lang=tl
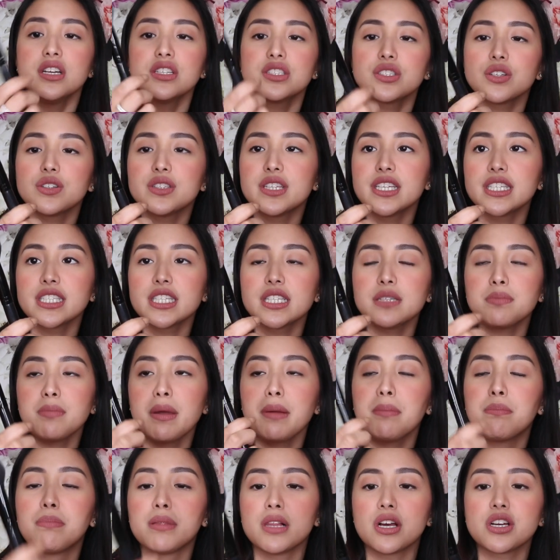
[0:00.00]
So, this is
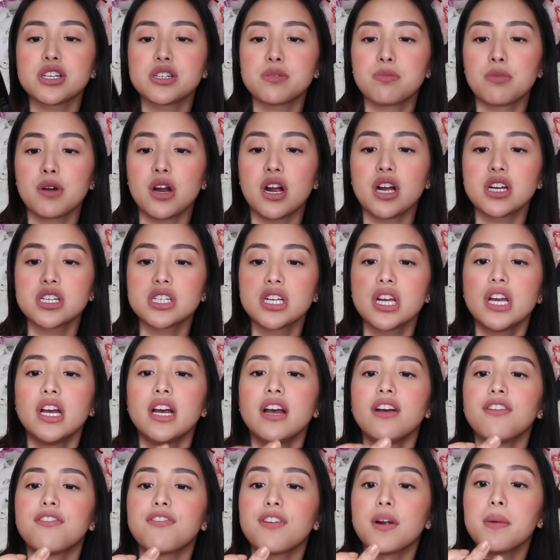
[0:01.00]
my blush brush
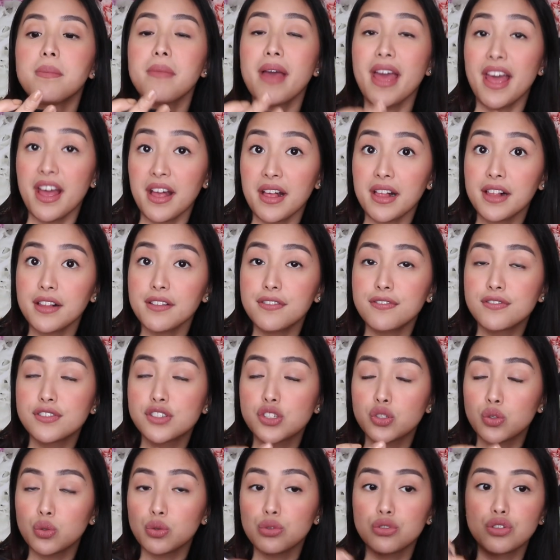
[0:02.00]
from e.l.f.
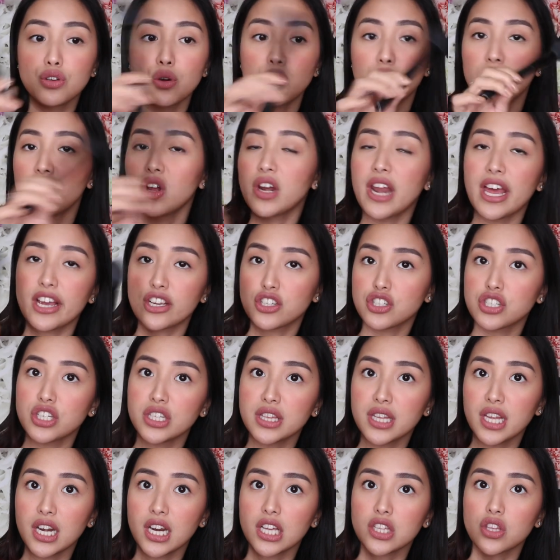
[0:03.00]
Studio
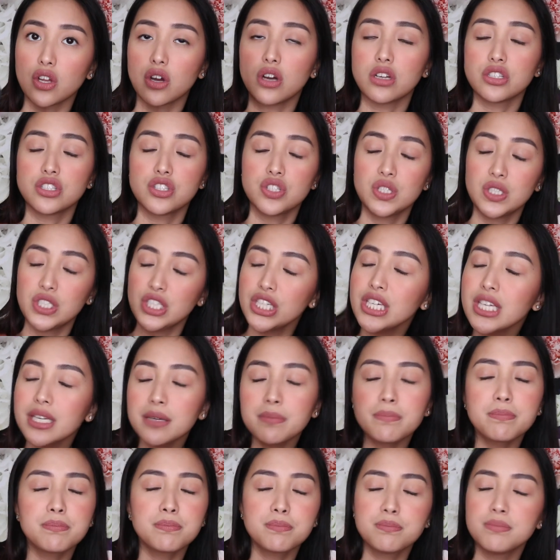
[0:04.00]
Collection nila to.
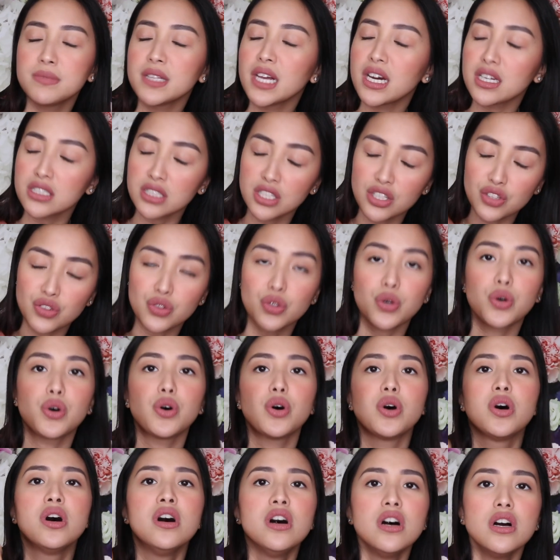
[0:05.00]
Cheap lang
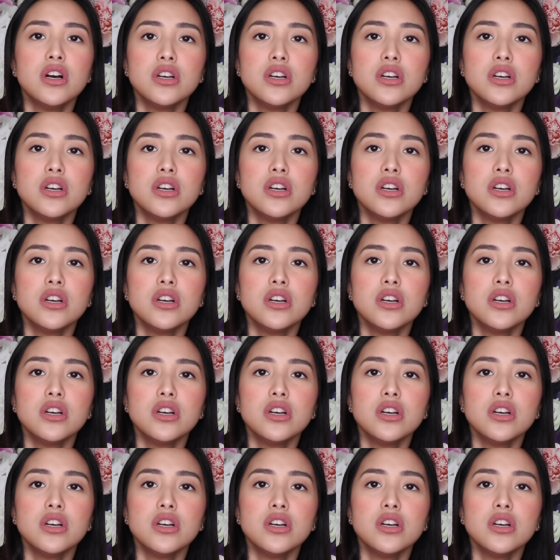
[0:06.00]
nito.